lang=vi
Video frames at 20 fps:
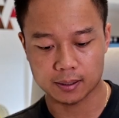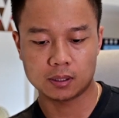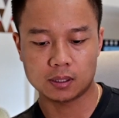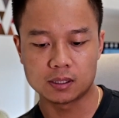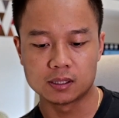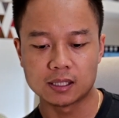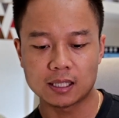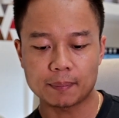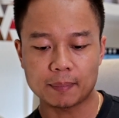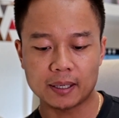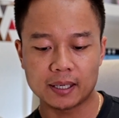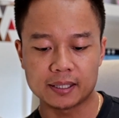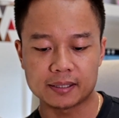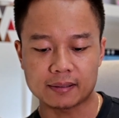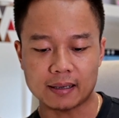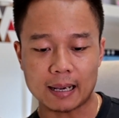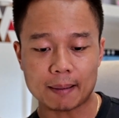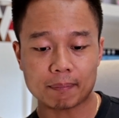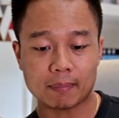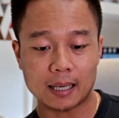Từ cái màn hình
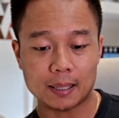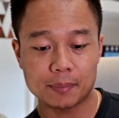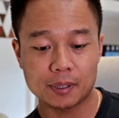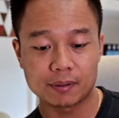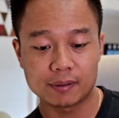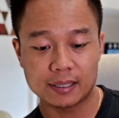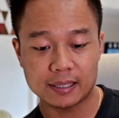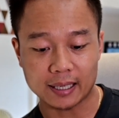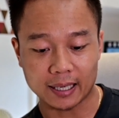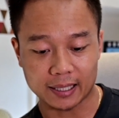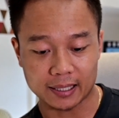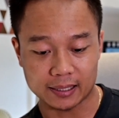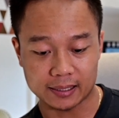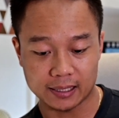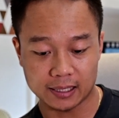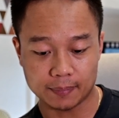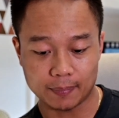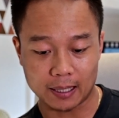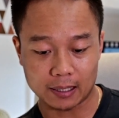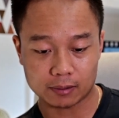app library này thì
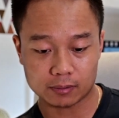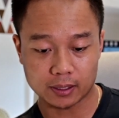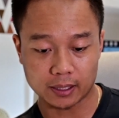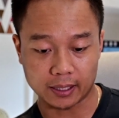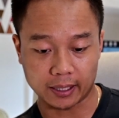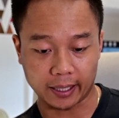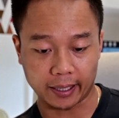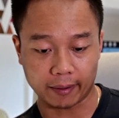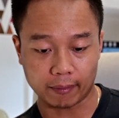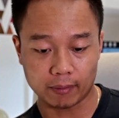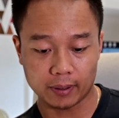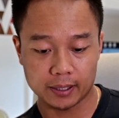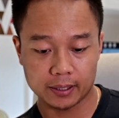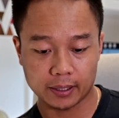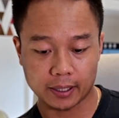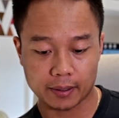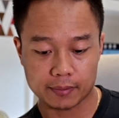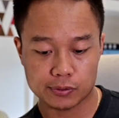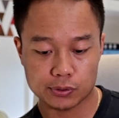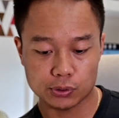các bạn có thể kéo lên
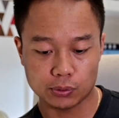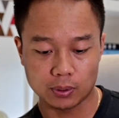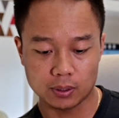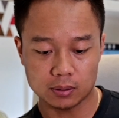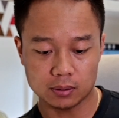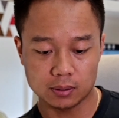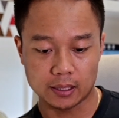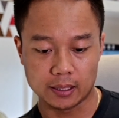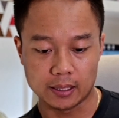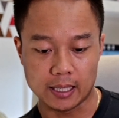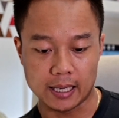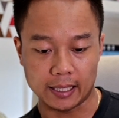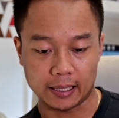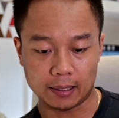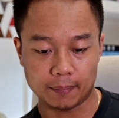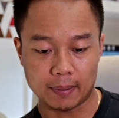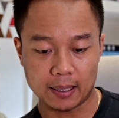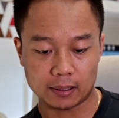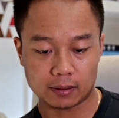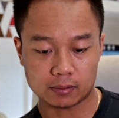kéo xuống để
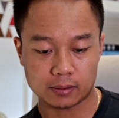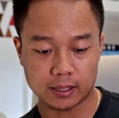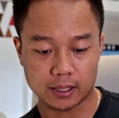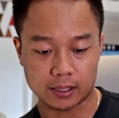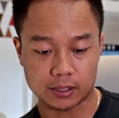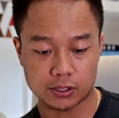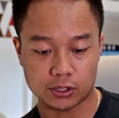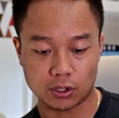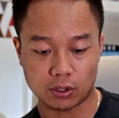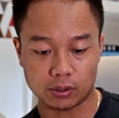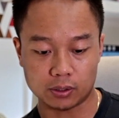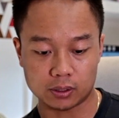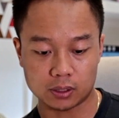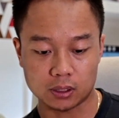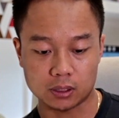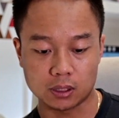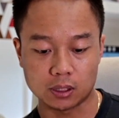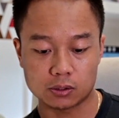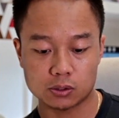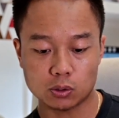các bạn có thể chọn
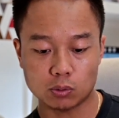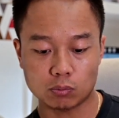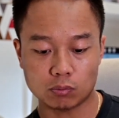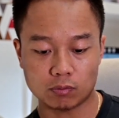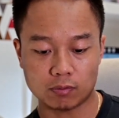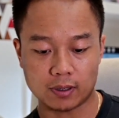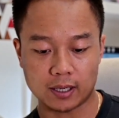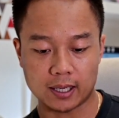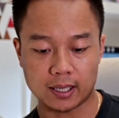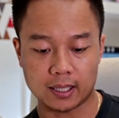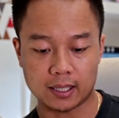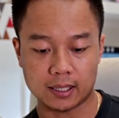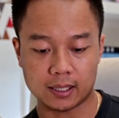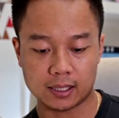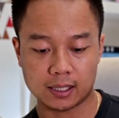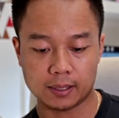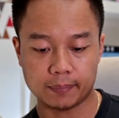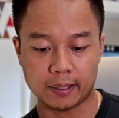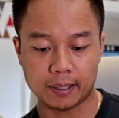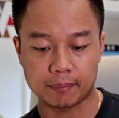từng ứng dụng và
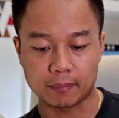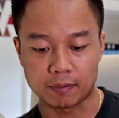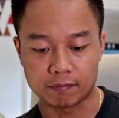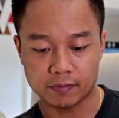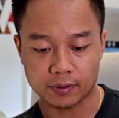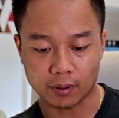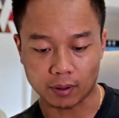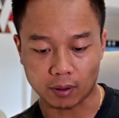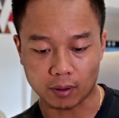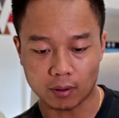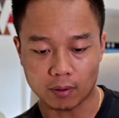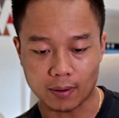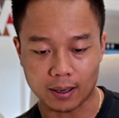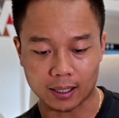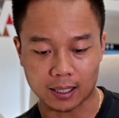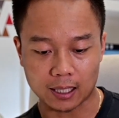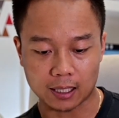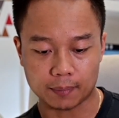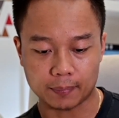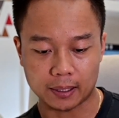các bạn bấm vào đó hoặc
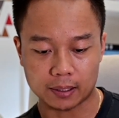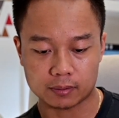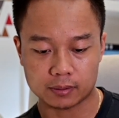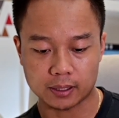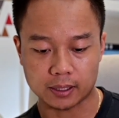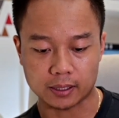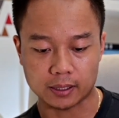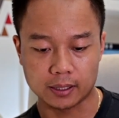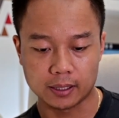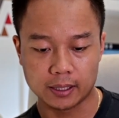là các bạn có thể